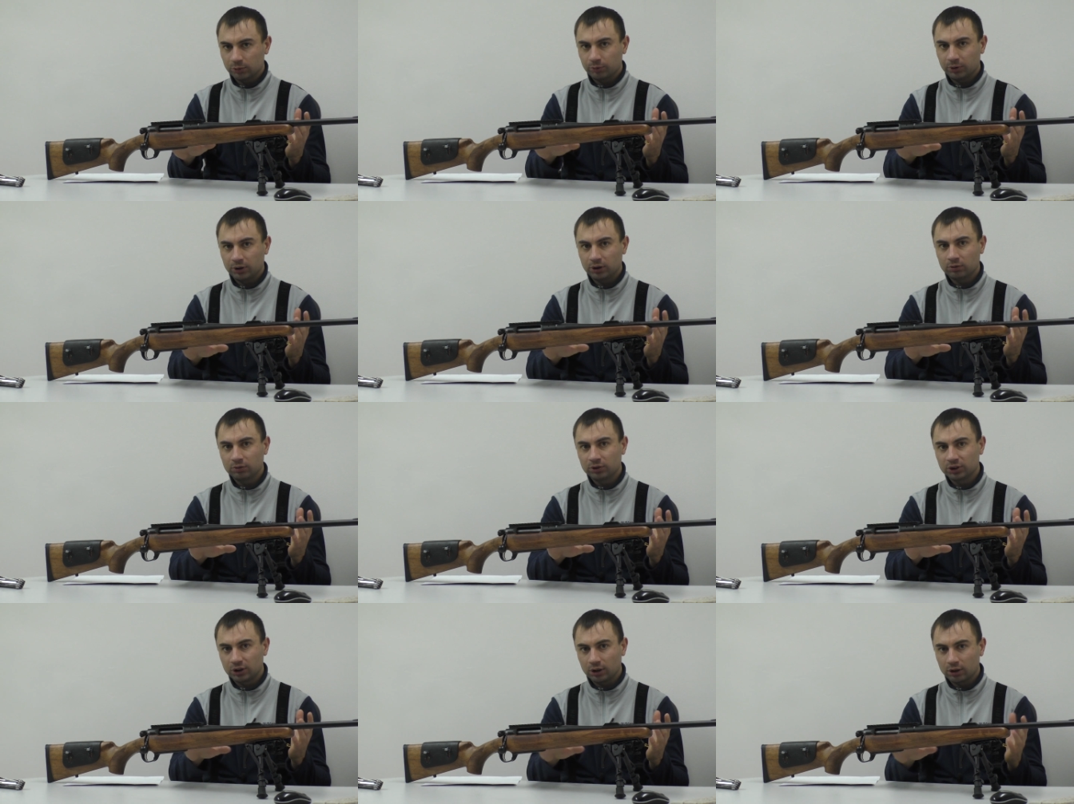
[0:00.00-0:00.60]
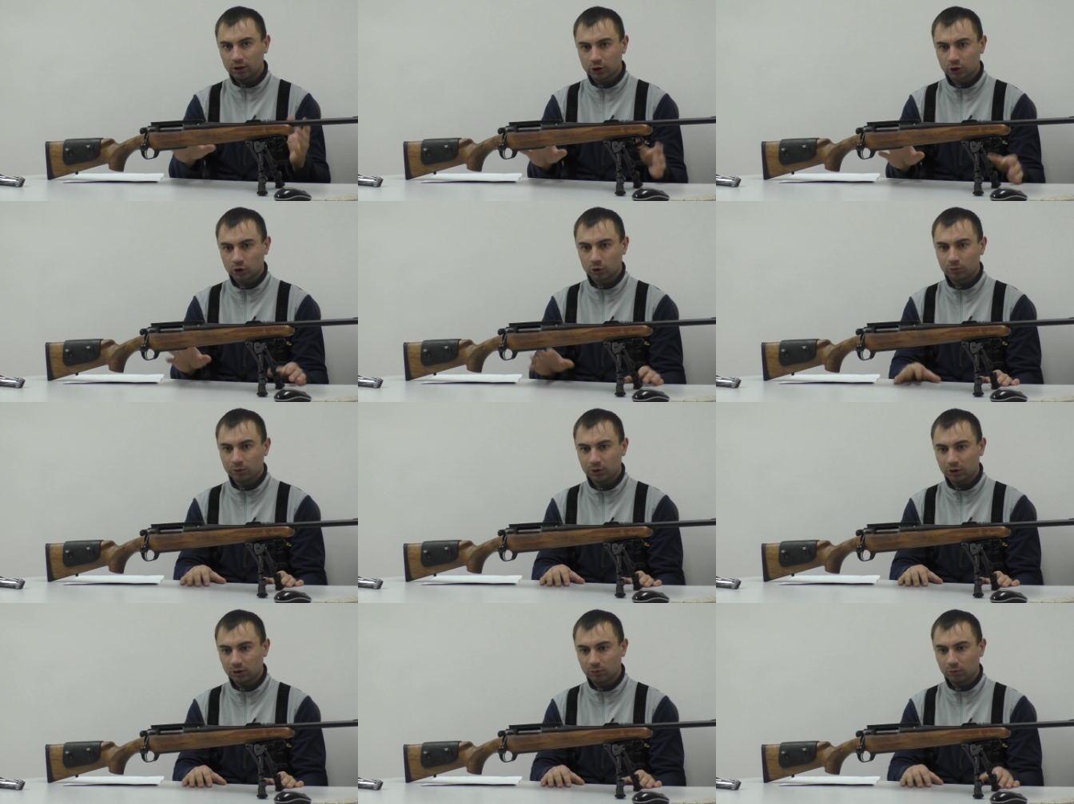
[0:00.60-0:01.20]
при выстреле,
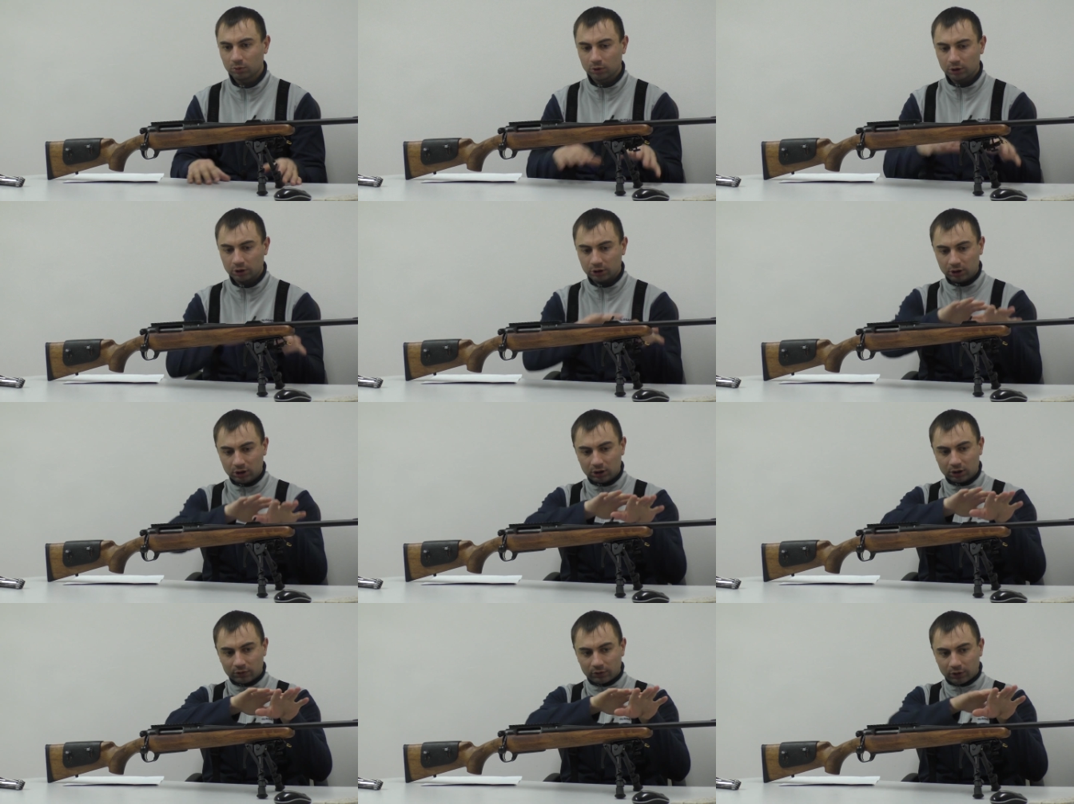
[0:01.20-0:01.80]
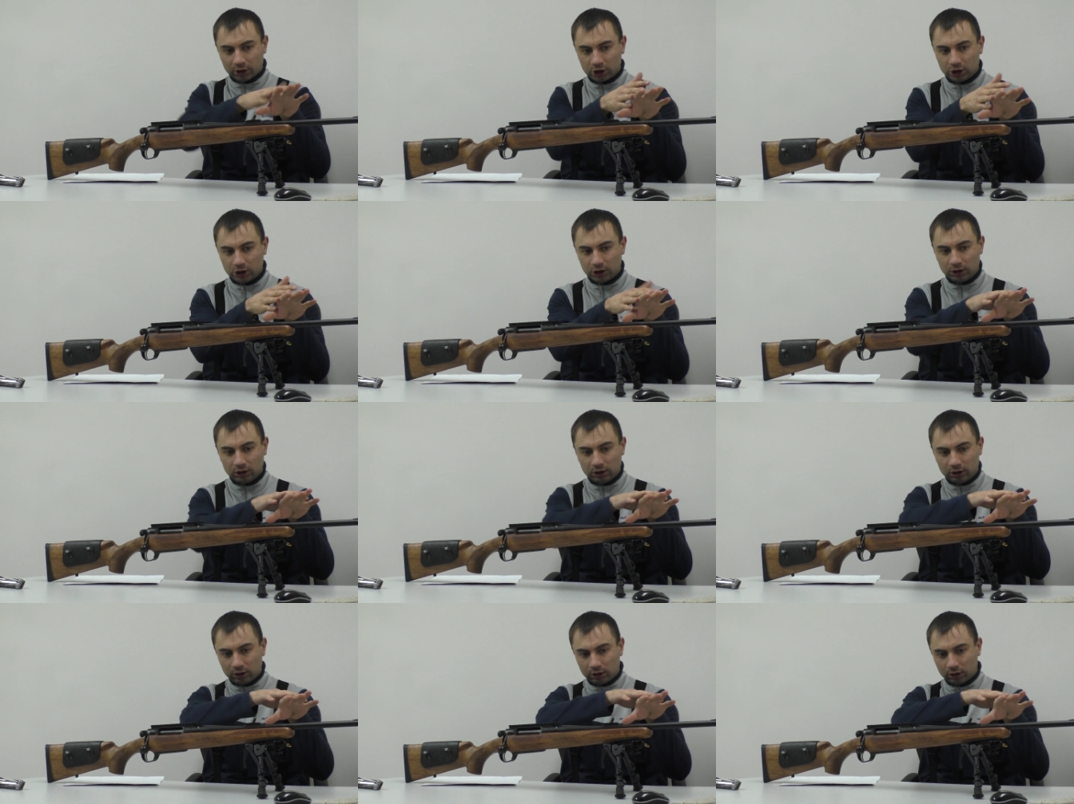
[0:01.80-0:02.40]
чтобы не было ни на
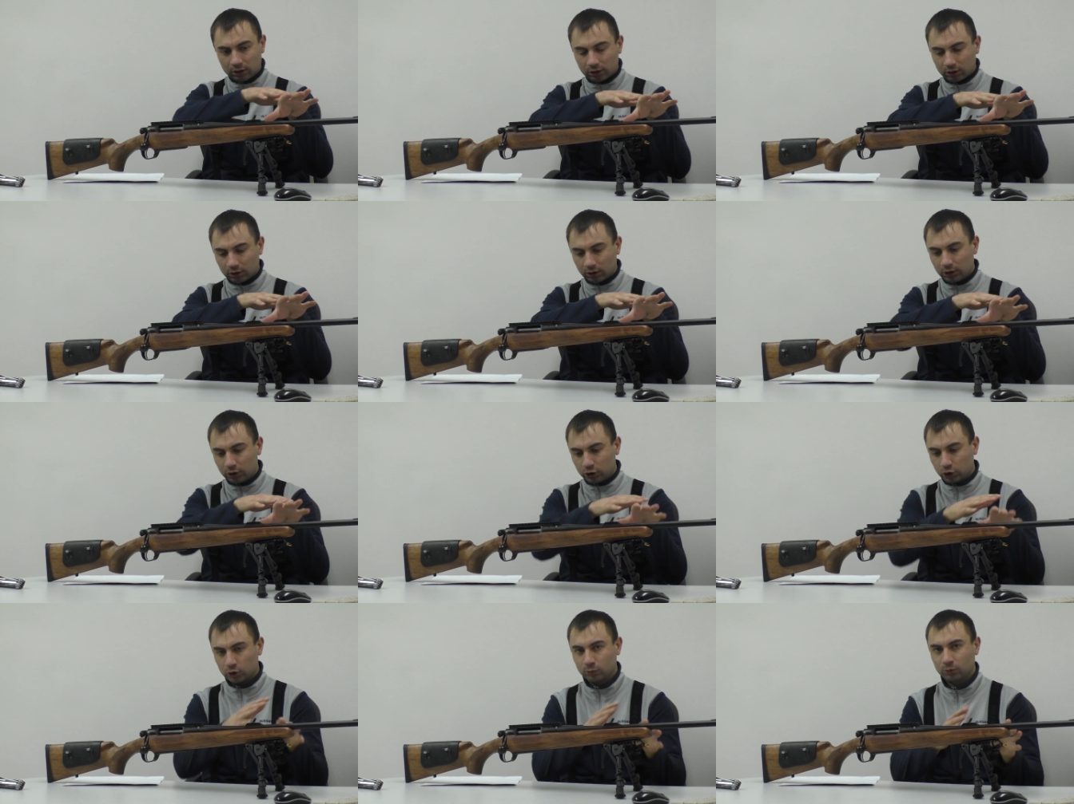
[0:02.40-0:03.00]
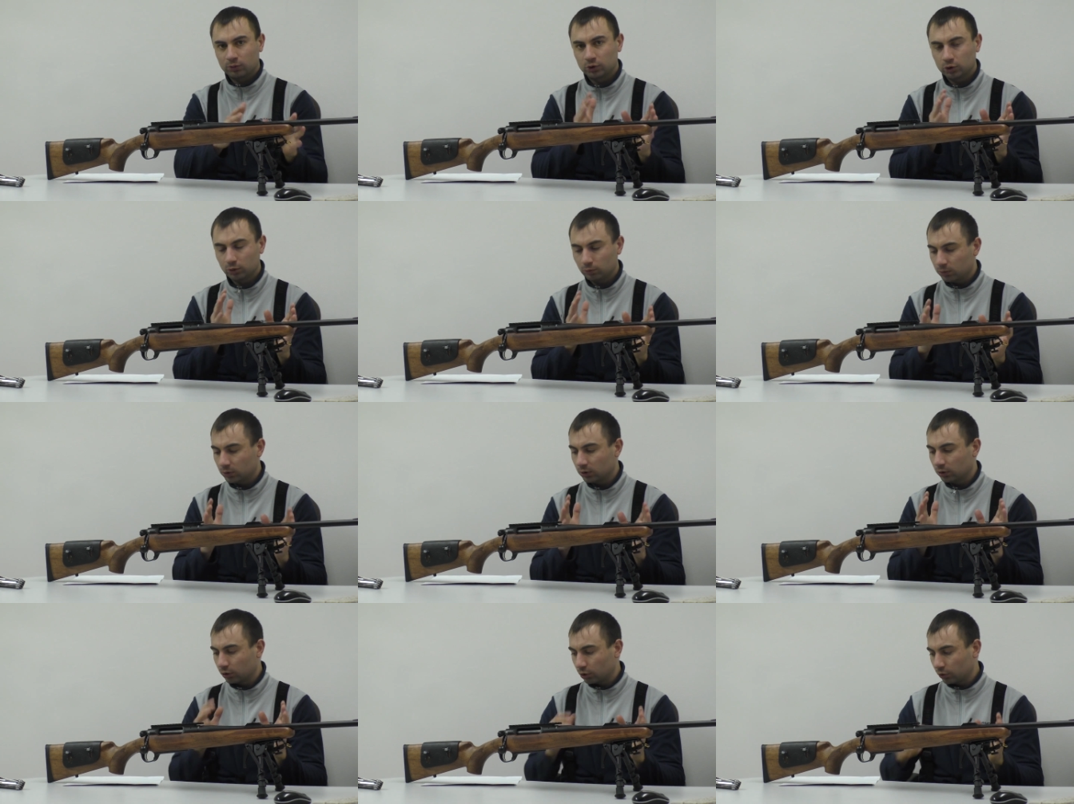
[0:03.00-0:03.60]
вращение, ни на отдачу, чтобы все
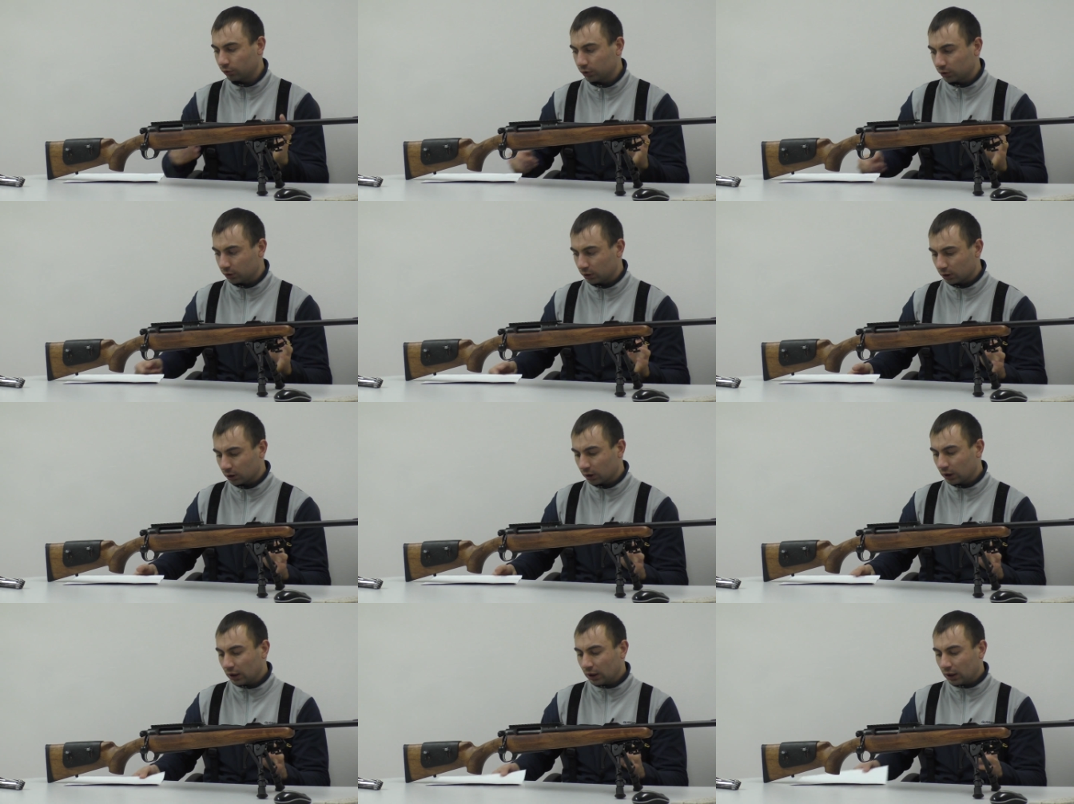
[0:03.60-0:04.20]
было ровненько.